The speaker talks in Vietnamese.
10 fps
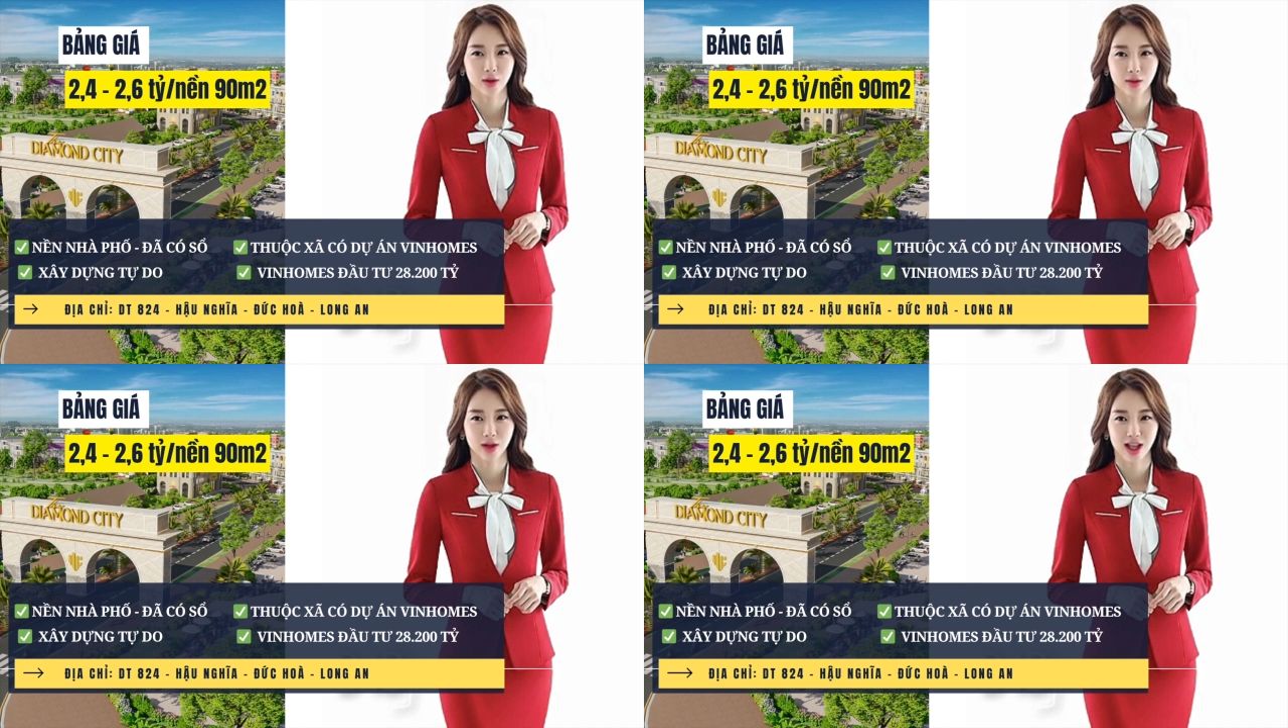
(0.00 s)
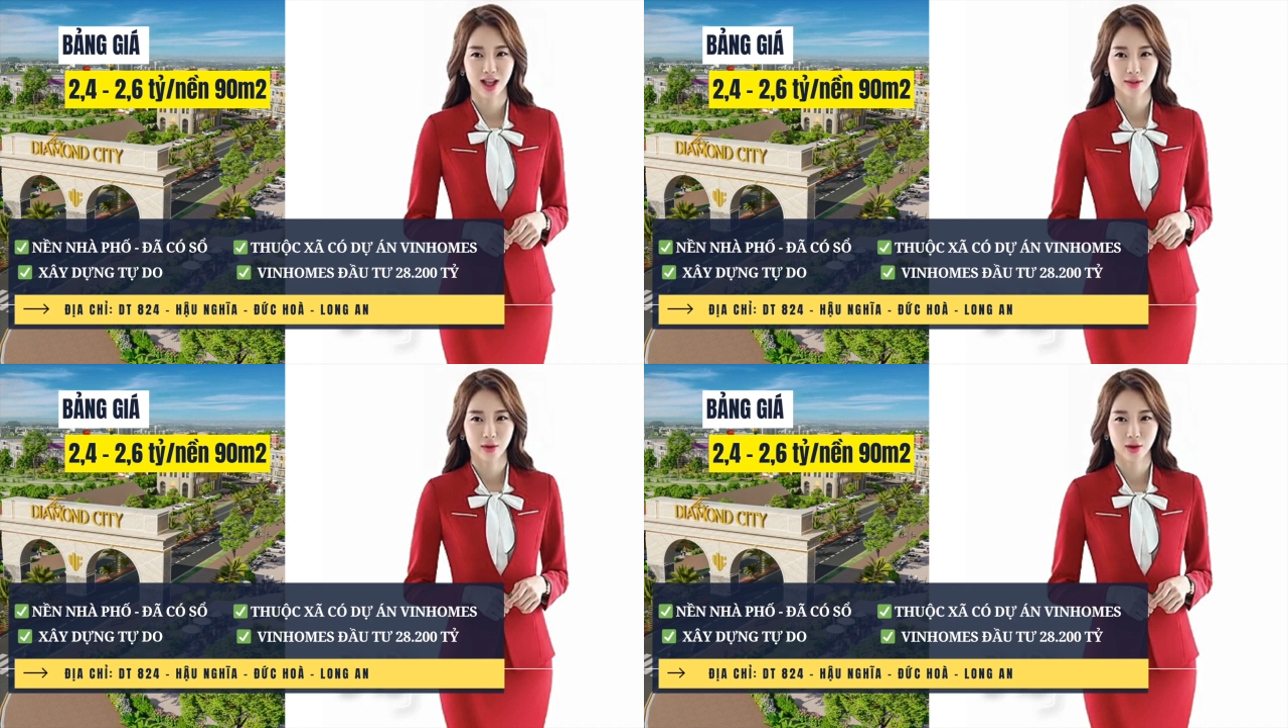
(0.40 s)
Chúng tôi
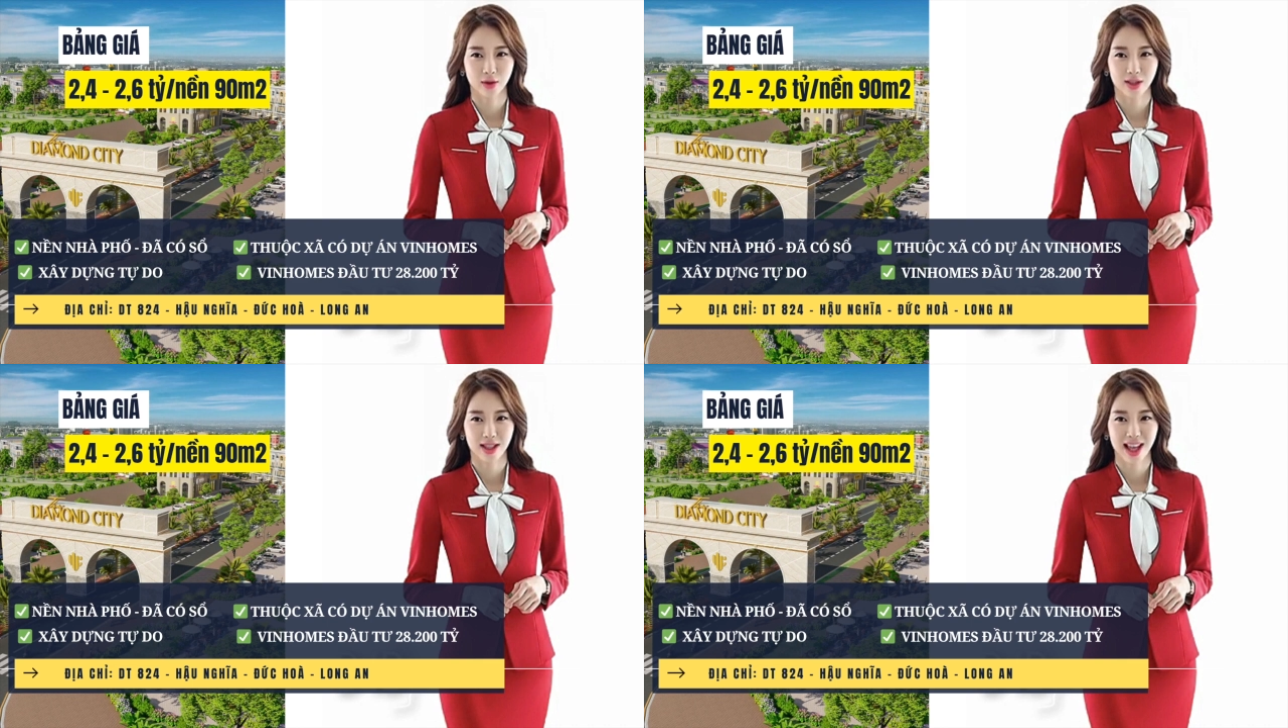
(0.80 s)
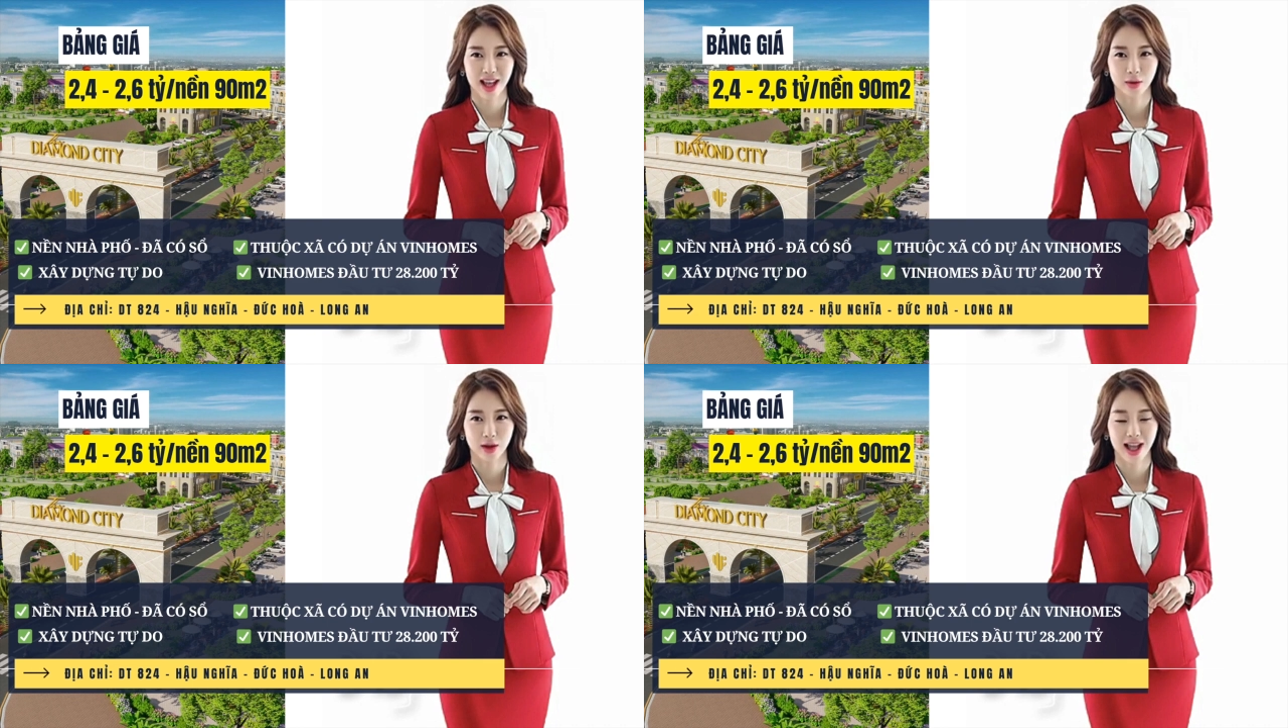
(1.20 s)
hy vọng thông tin
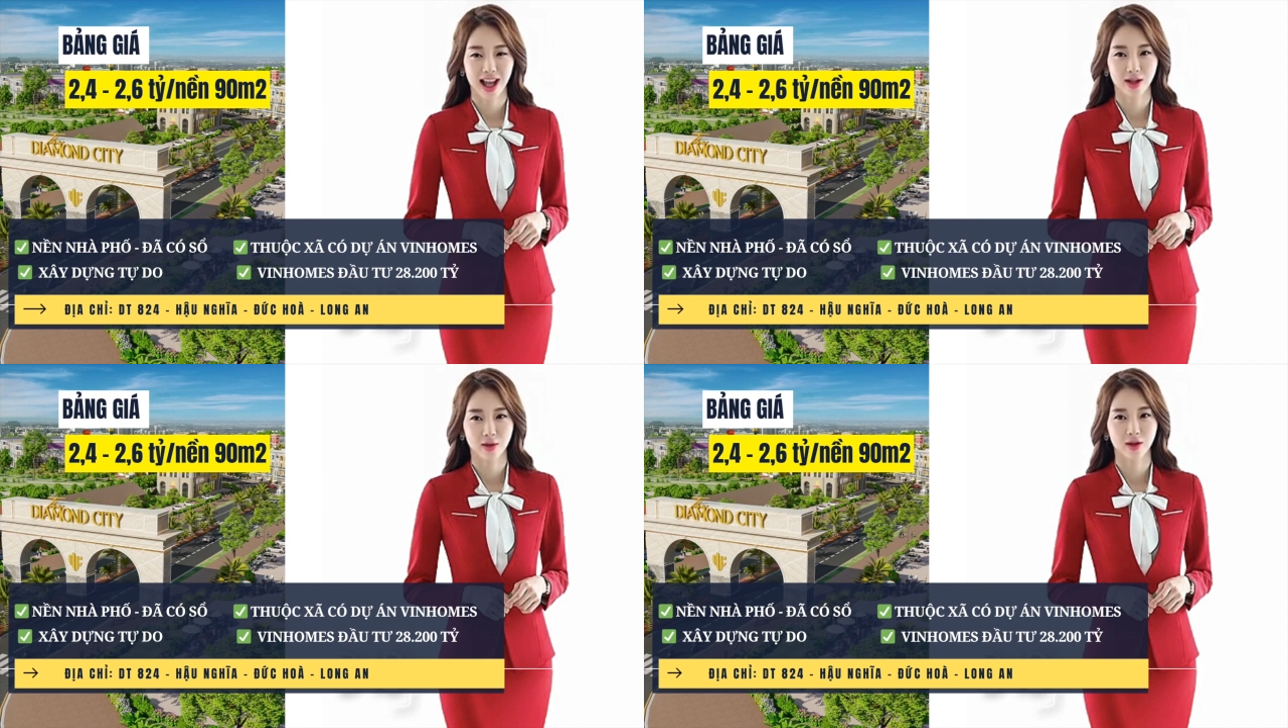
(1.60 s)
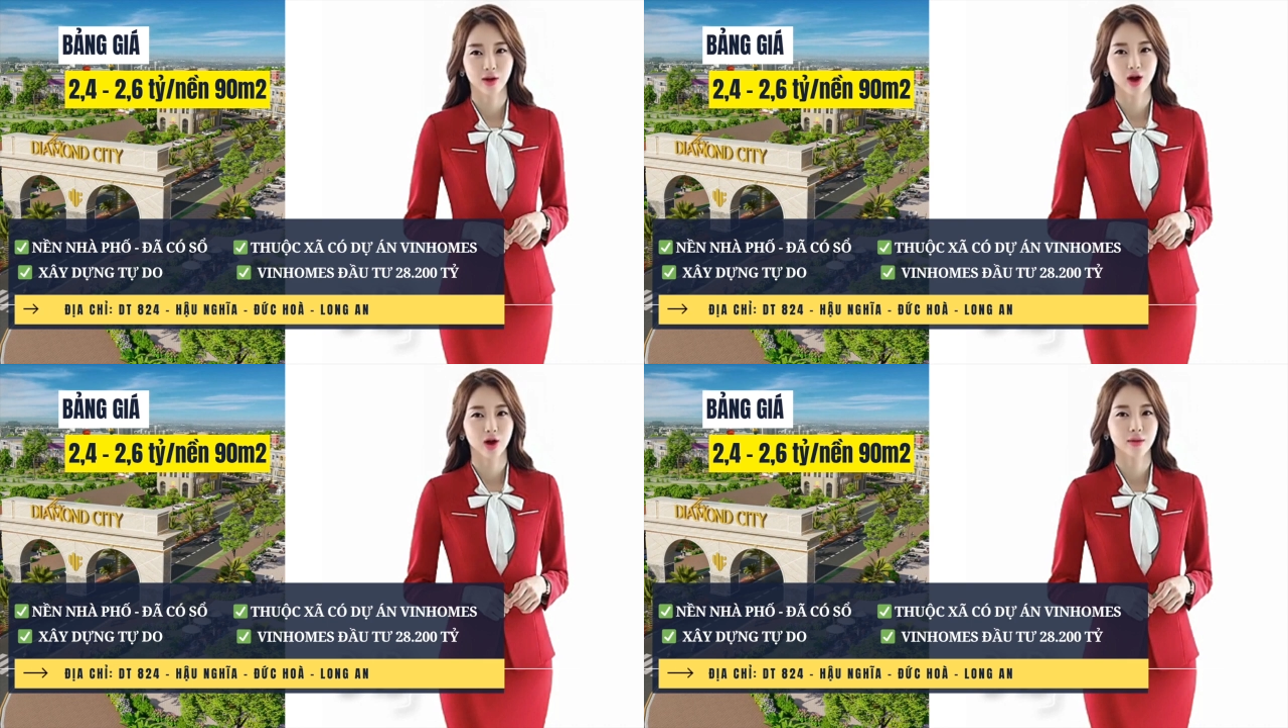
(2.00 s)
này quý nhà đầu
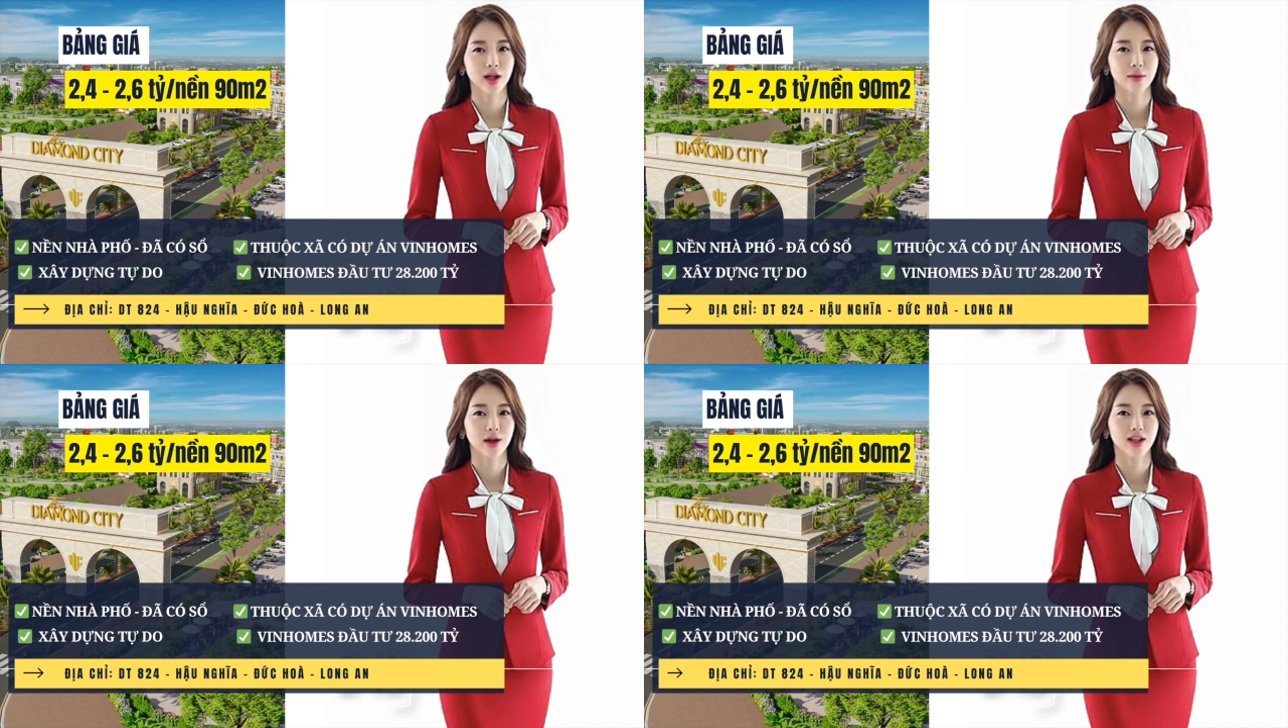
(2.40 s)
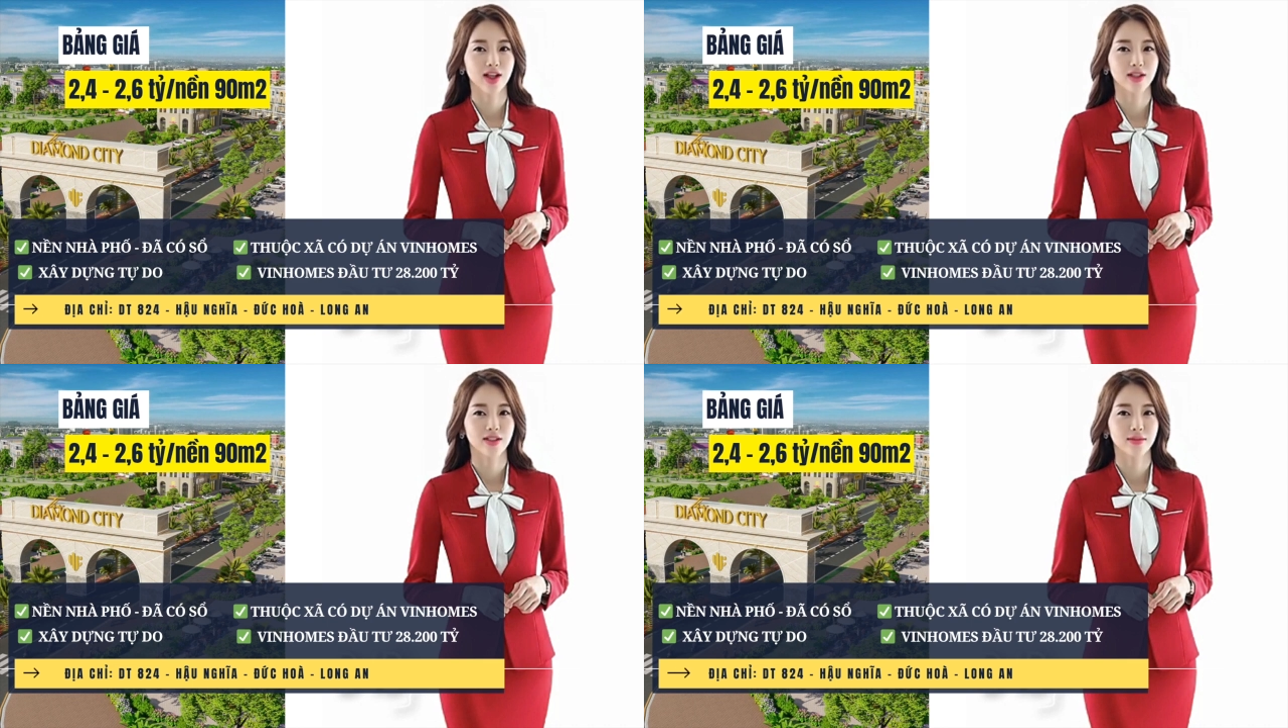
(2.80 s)
tư không nên bỏ
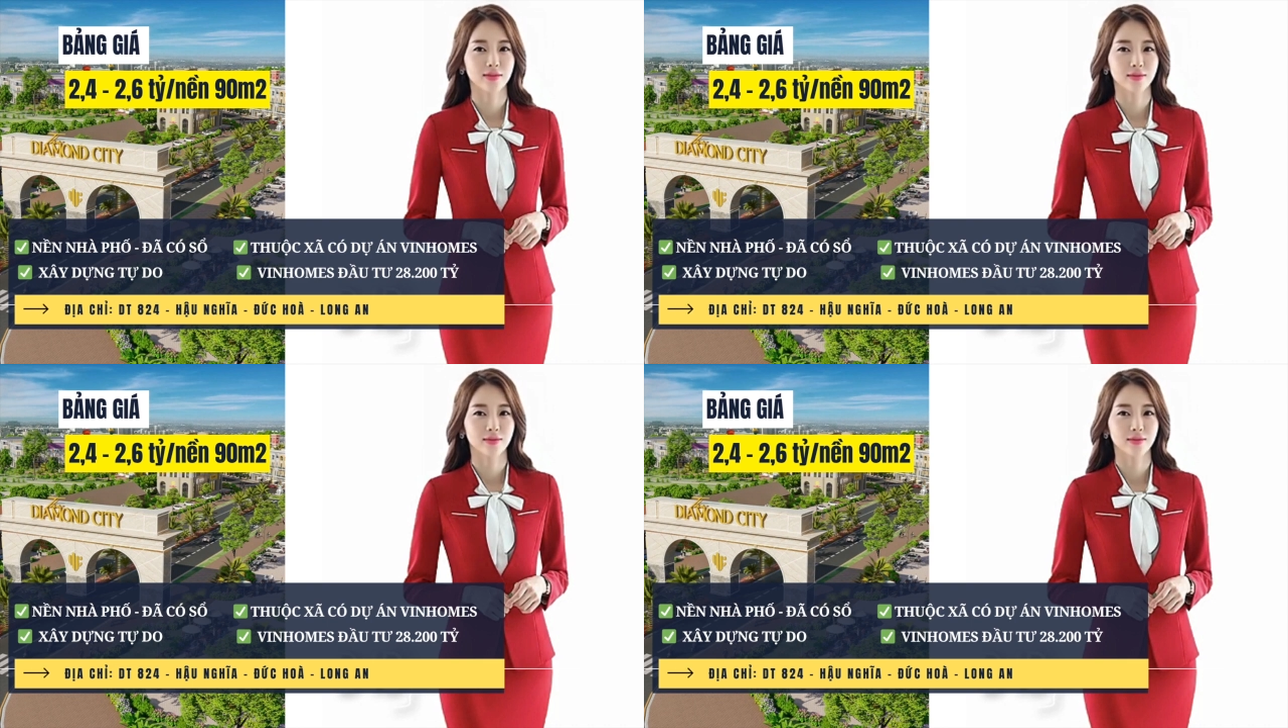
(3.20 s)
lỡ.